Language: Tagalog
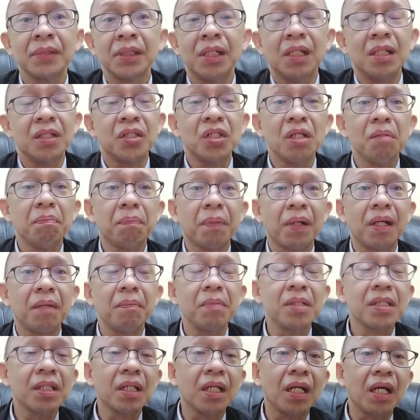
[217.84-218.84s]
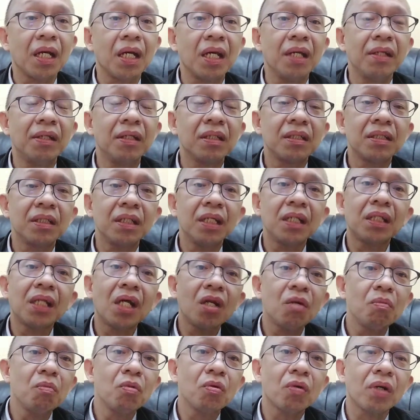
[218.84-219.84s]
eh, siyempre, minsan ang agency,
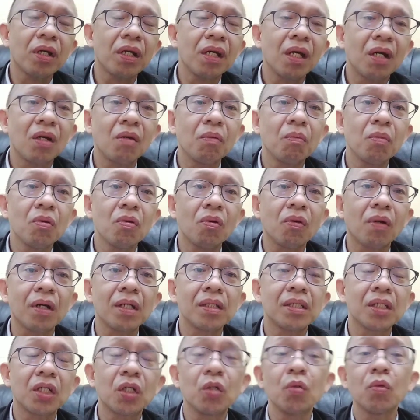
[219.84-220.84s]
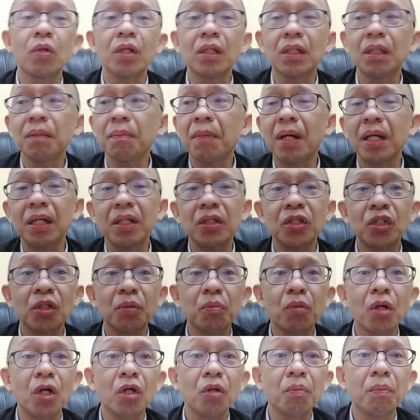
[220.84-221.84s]
itanong mo kay, ano mo, kay security
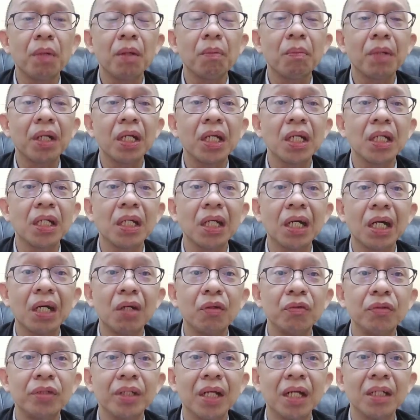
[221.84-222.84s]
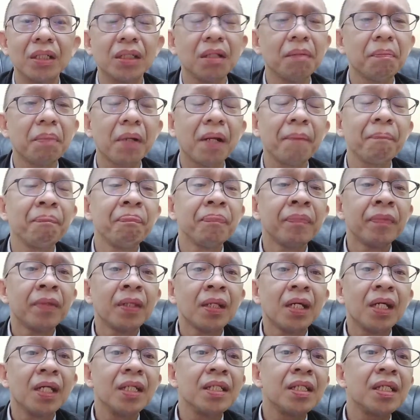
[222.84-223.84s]
manager mo, ano ba yung magiging ano dyan. Siyempre,
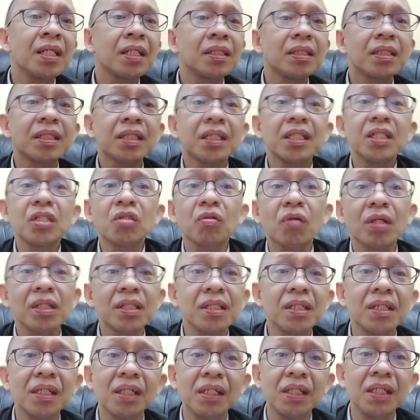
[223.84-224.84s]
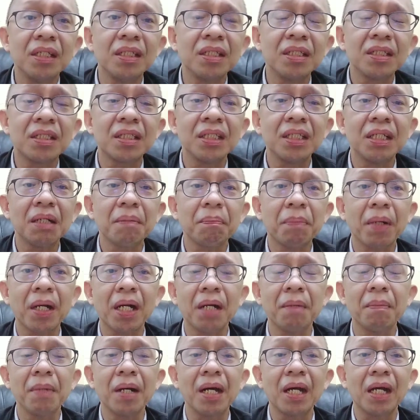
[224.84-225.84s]
hindi ang description kasi ng agency yan
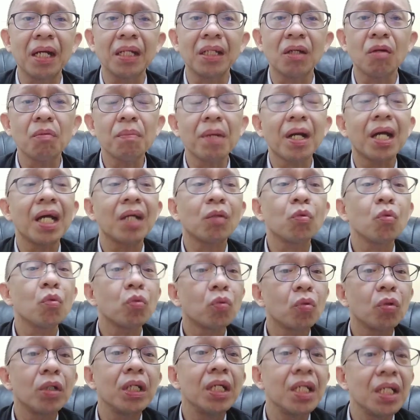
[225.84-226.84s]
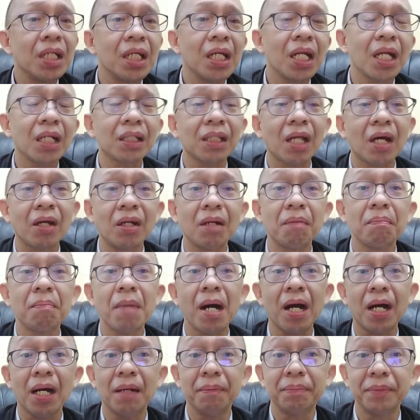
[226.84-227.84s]
pagka mga ganyan. Kumbaga, tutuhin nila tayo ng
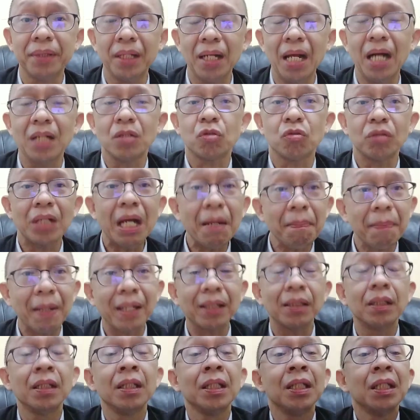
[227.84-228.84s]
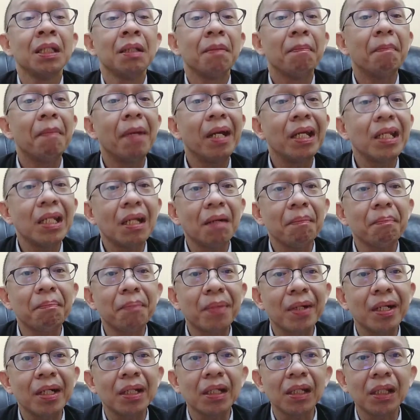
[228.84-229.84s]
backup nila. So, dapat may
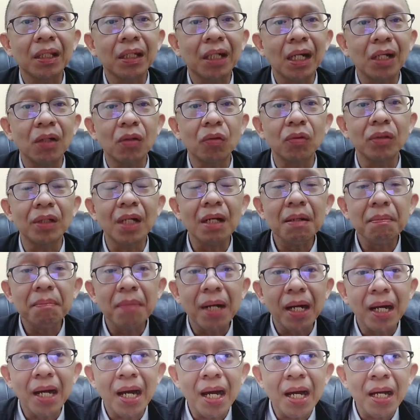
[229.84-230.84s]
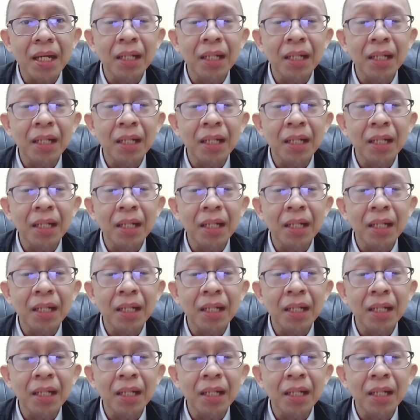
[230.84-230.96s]
number din kayo ng mga